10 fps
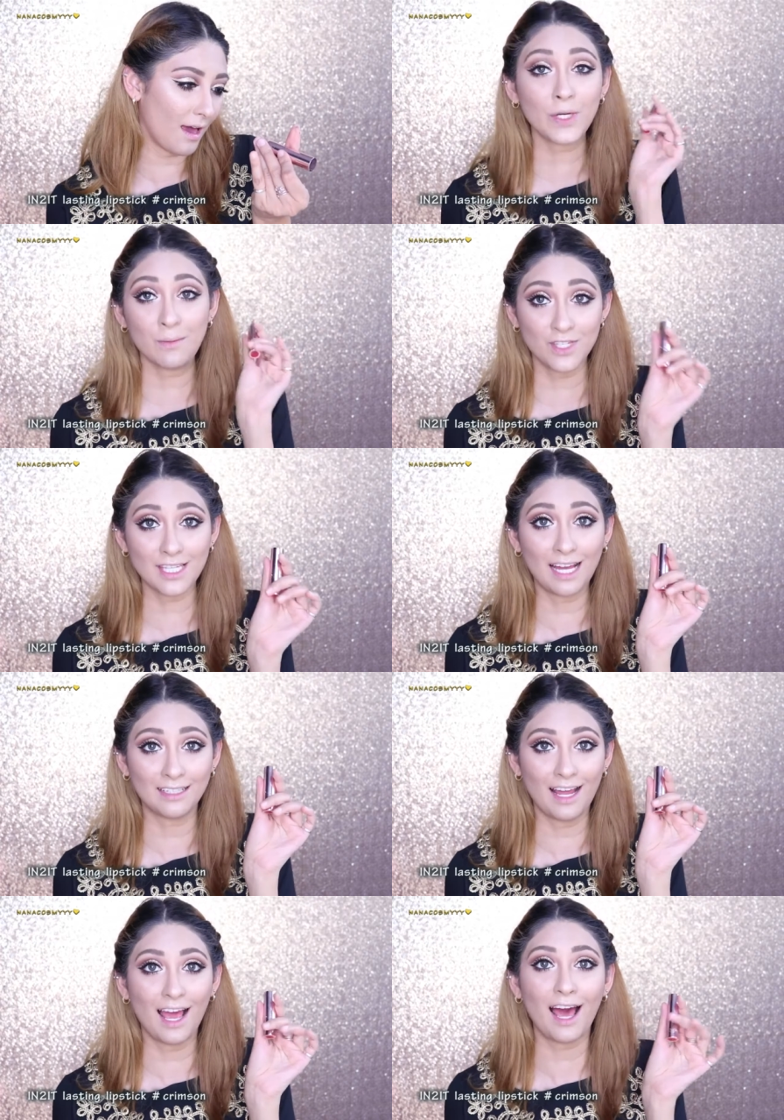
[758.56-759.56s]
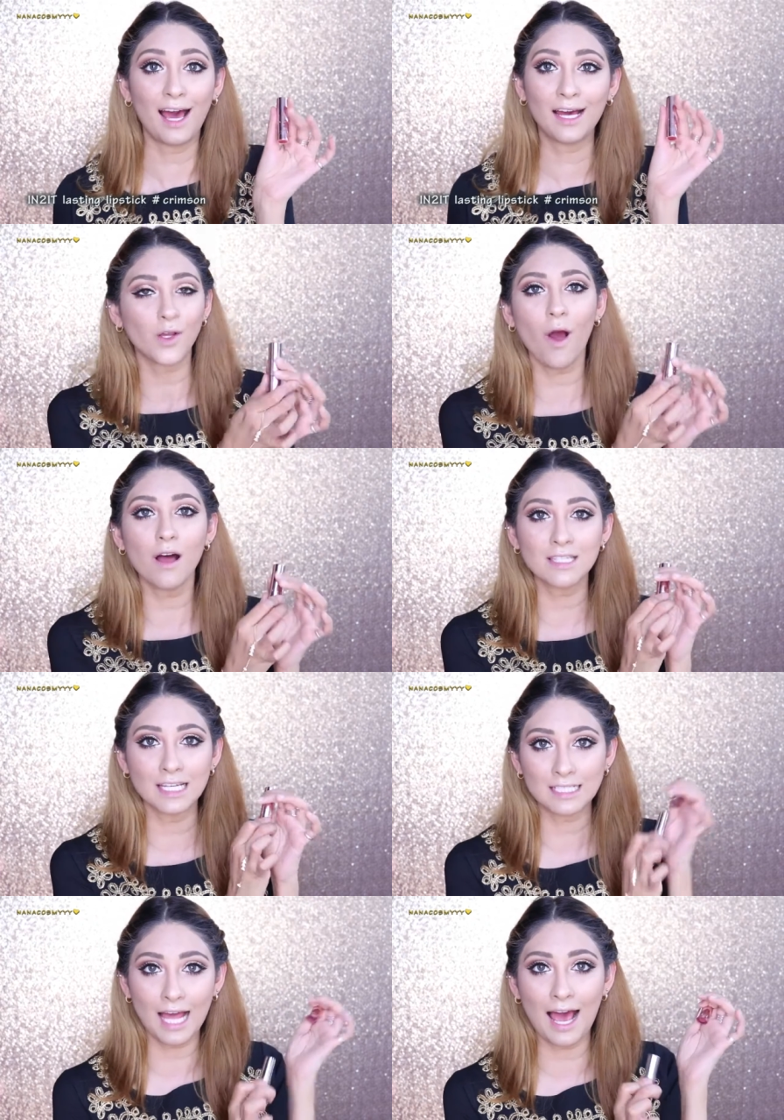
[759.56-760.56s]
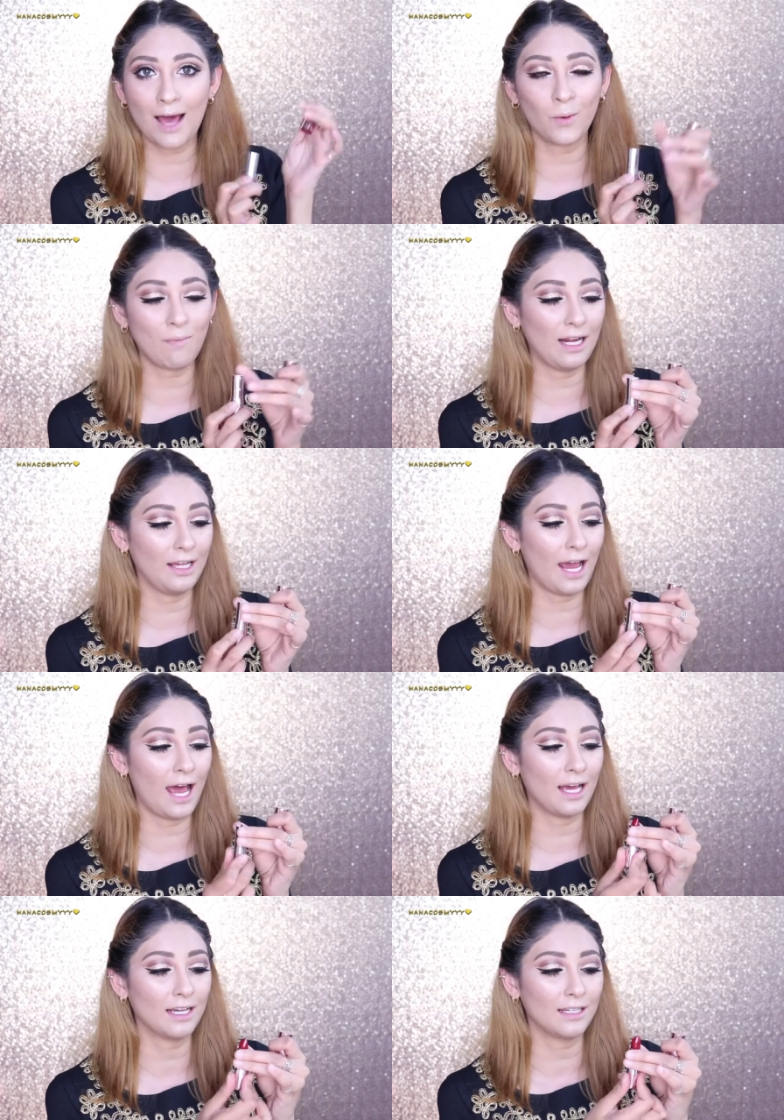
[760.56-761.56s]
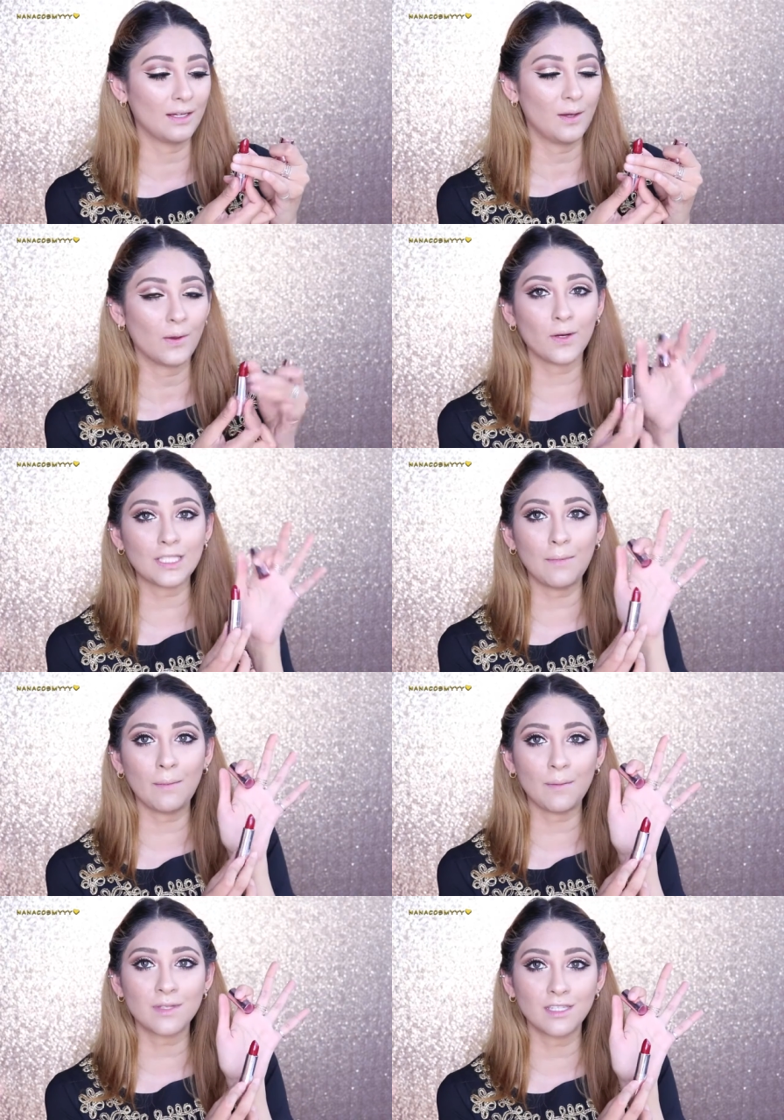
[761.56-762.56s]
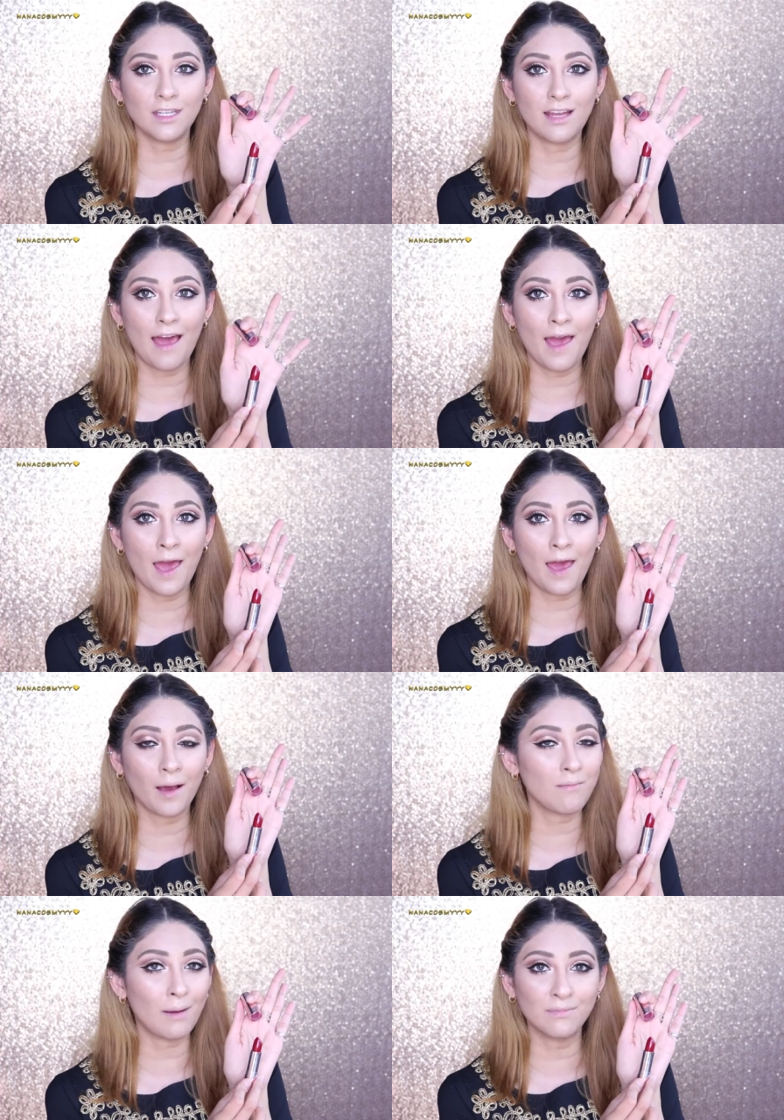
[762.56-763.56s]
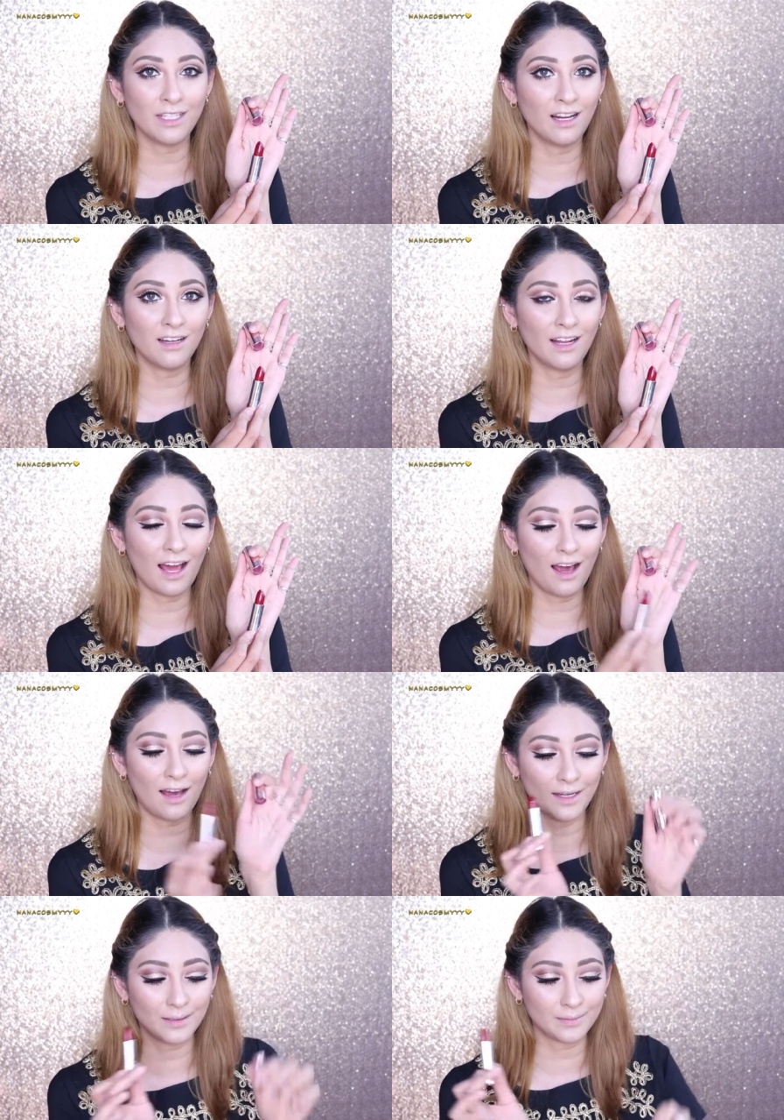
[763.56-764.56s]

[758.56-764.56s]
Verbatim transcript: ครีมสันนะคะ ก็จะทาลงไปเลยค่ะ ก็จะเป็นแบบสีแดงแบบนี้เลยนะคะ